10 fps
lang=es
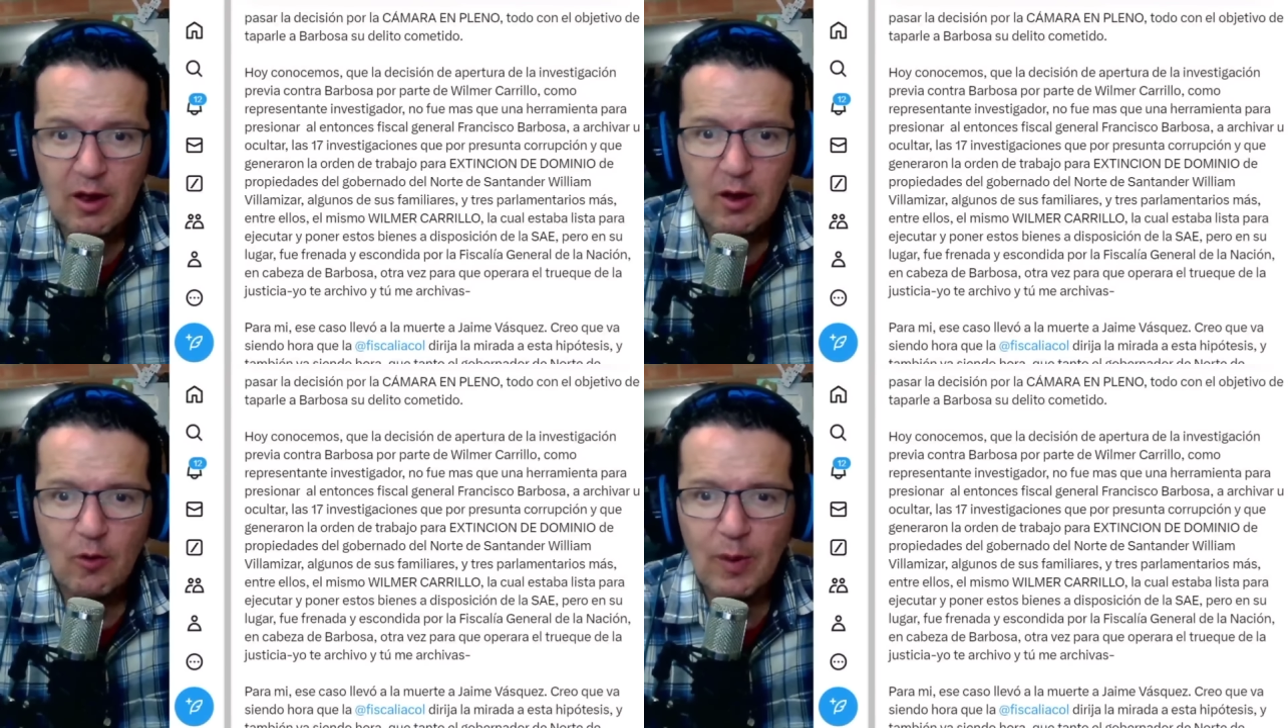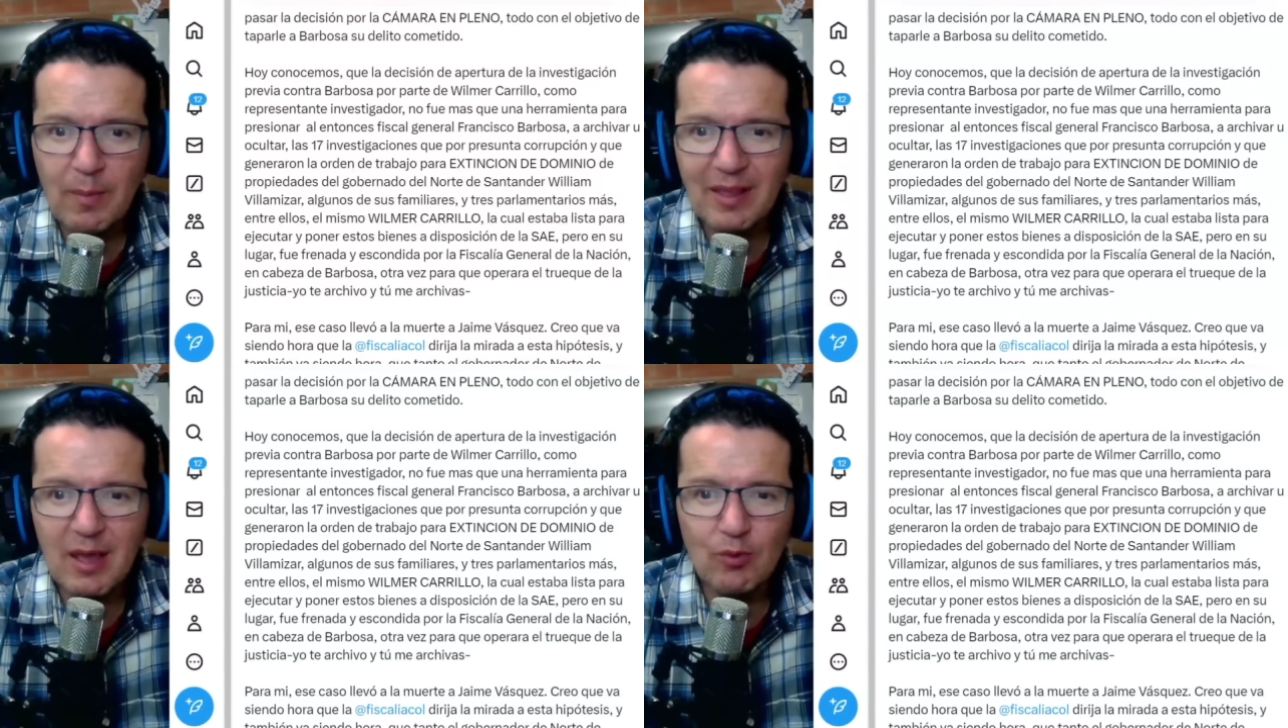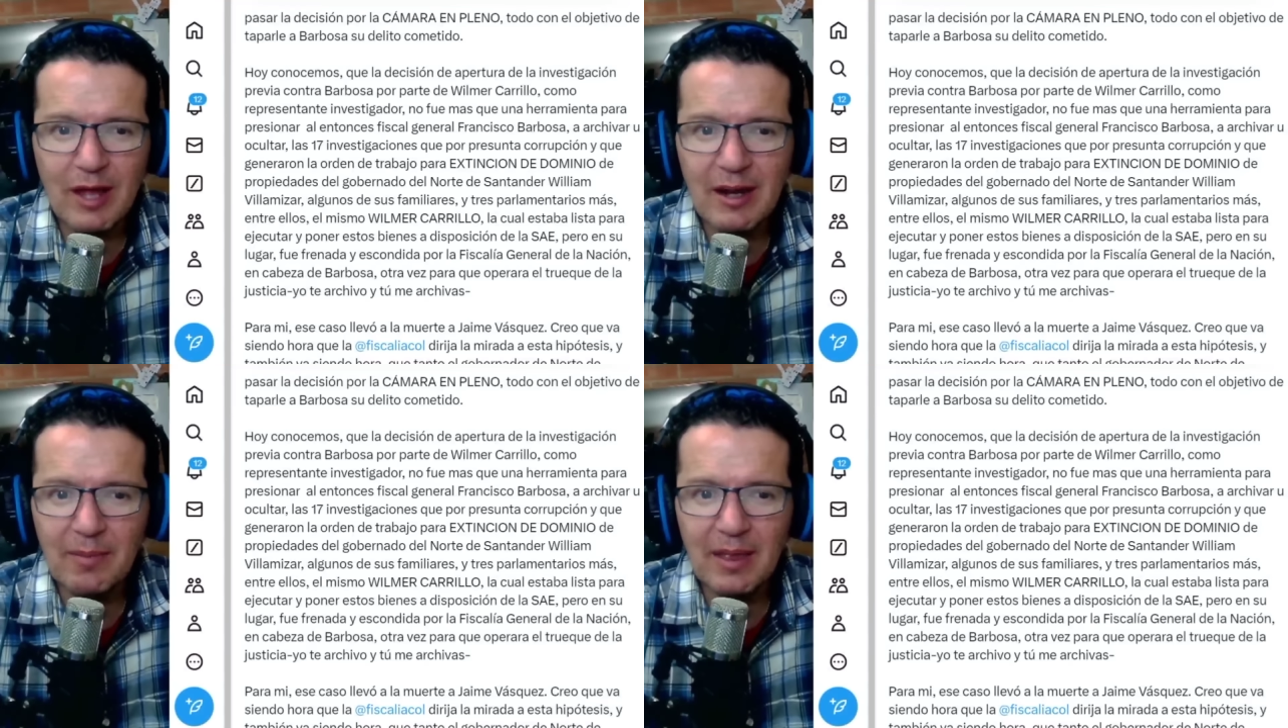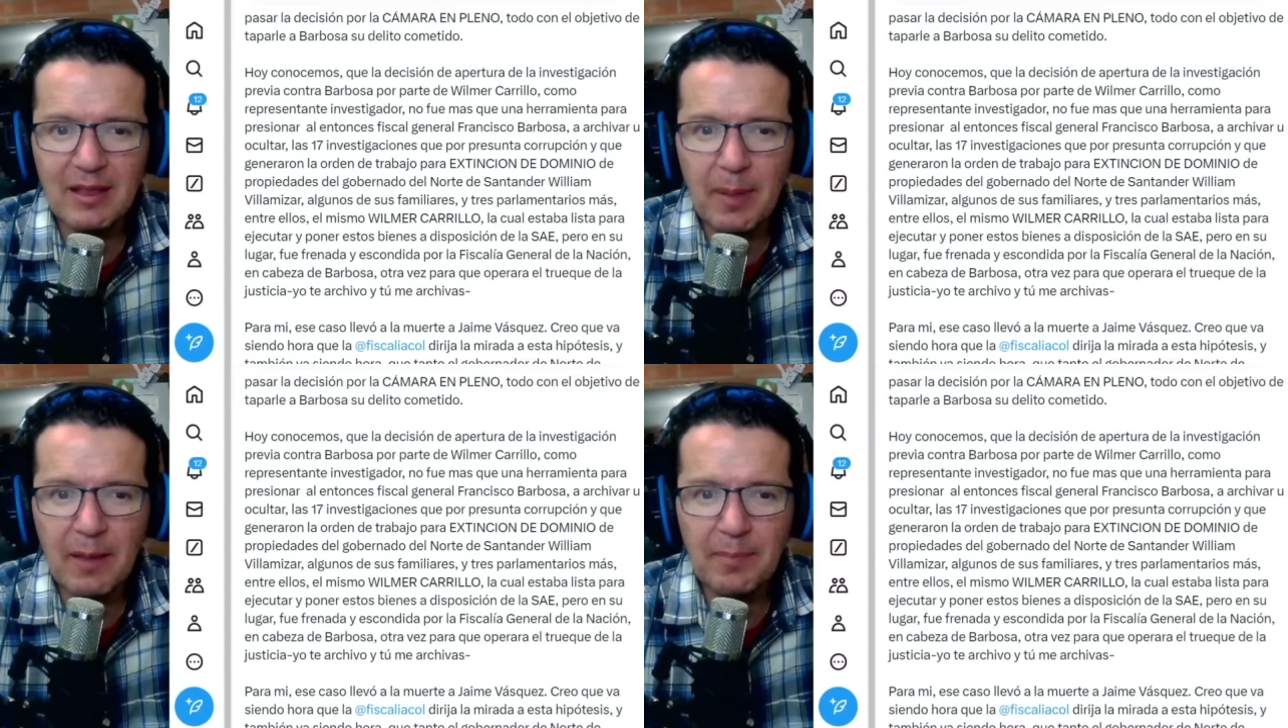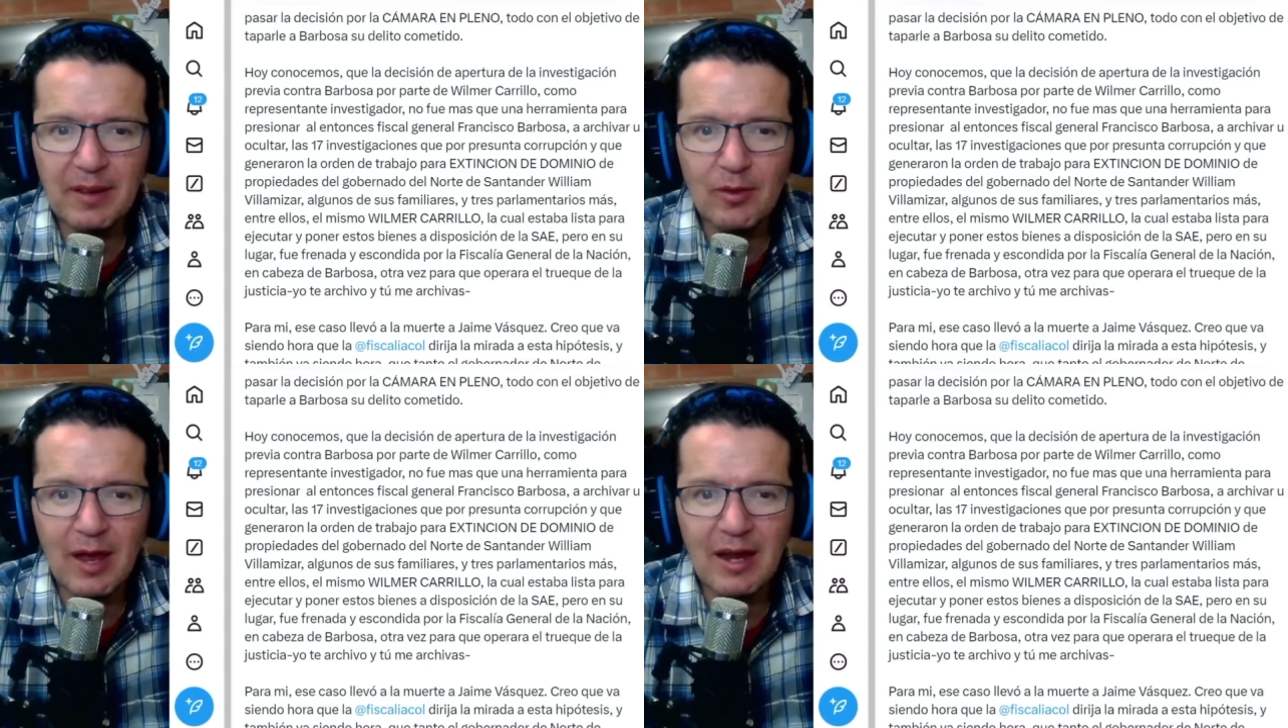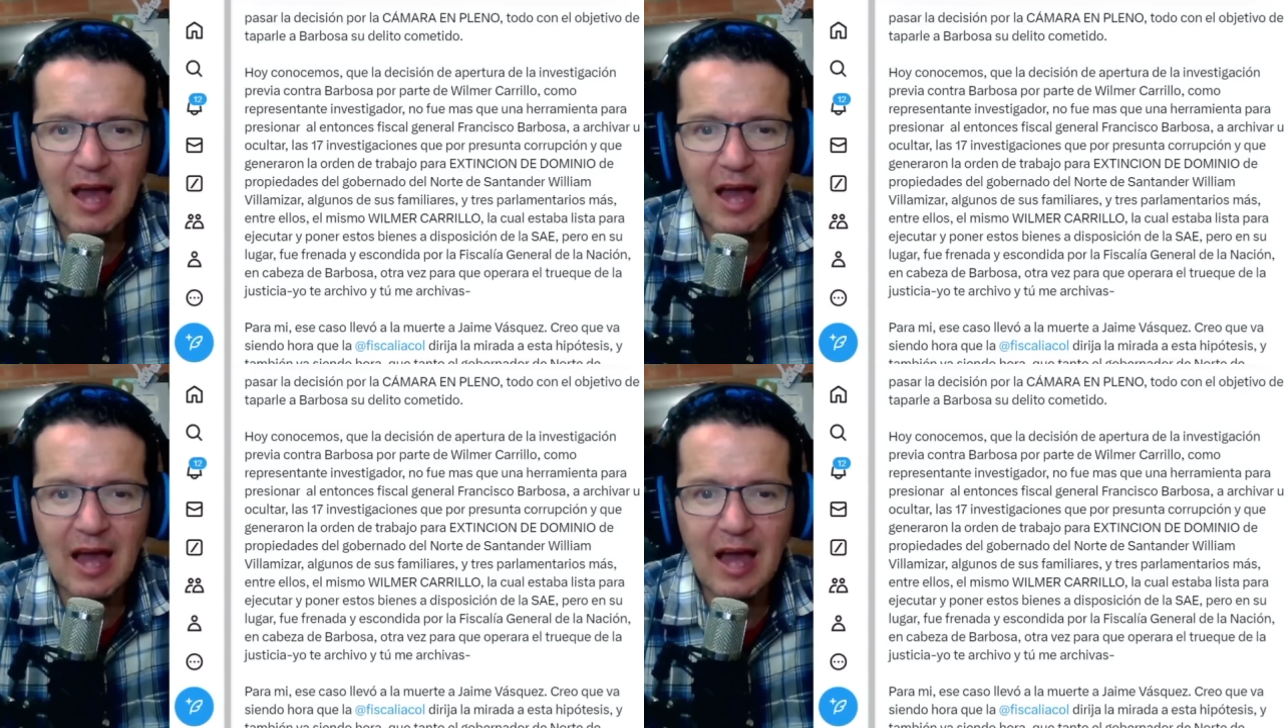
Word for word: no fue más que una herramienta para presionar